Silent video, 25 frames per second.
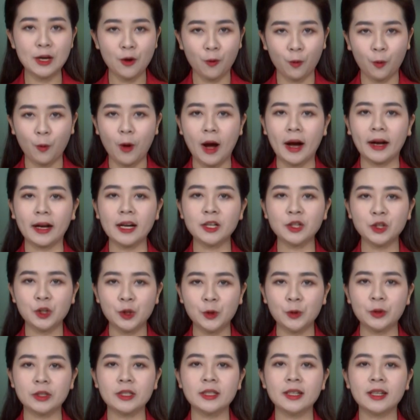hiệu quả các
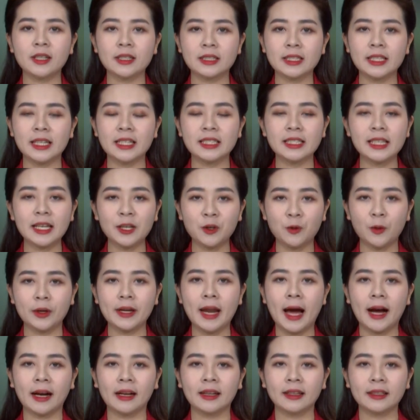chủ trương chính sách của
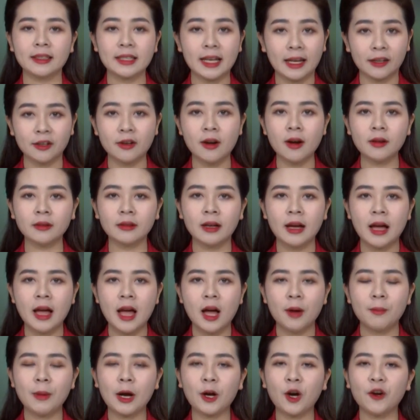Đảng, Nhà nước,
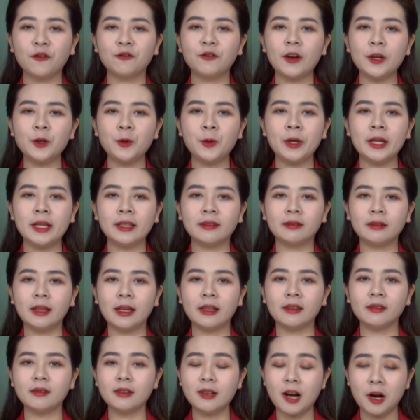mà còn phát huy
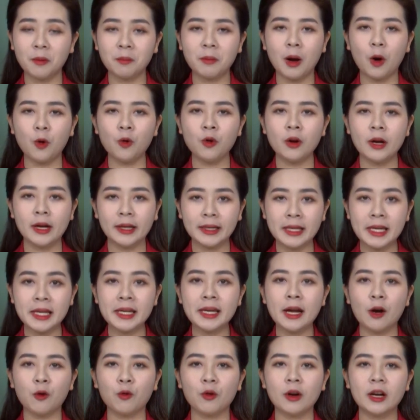tính gương mẫu đi
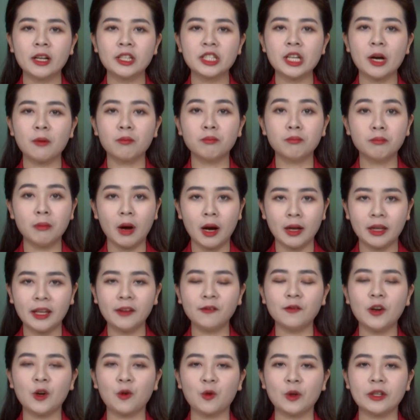đầu trong mọi
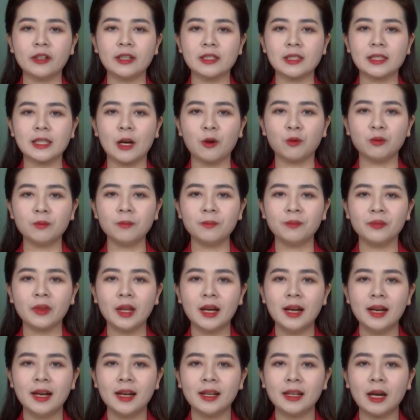lĩnh vực của đời sống.
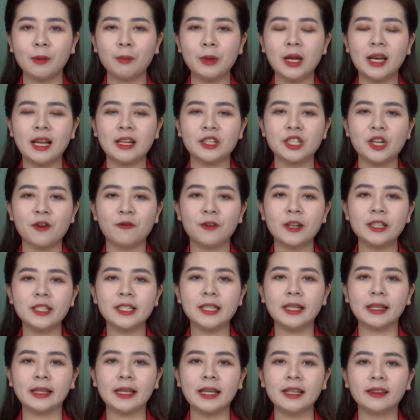Đặc biệt là trong phát
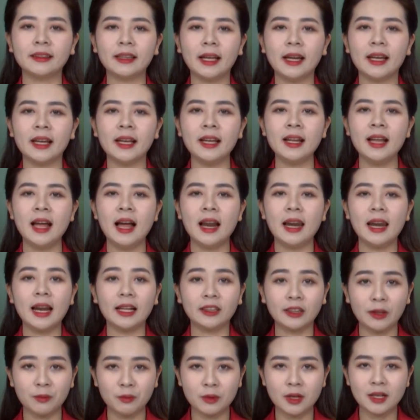triển kinh tế,
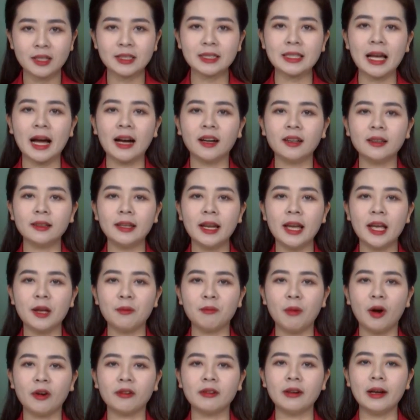là tấm gương sáng
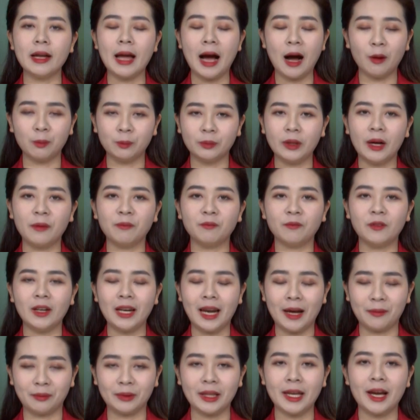để mọi người học tập và
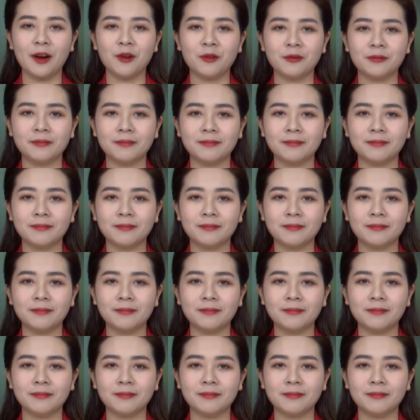làm theo.